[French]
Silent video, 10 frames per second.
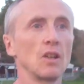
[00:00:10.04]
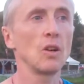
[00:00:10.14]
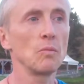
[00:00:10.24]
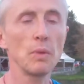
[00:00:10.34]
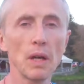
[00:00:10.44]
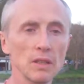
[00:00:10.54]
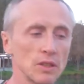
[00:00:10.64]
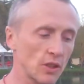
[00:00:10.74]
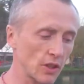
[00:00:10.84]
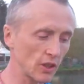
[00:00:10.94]
On parle
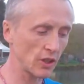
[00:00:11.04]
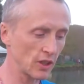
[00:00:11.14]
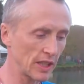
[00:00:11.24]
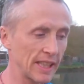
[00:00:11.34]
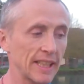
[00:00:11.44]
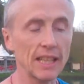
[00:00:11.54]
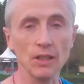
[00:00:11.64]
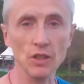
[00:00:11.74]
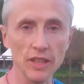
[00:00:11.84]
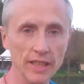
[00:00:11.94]
de les
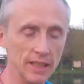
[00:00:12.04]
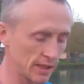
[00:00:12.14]
calories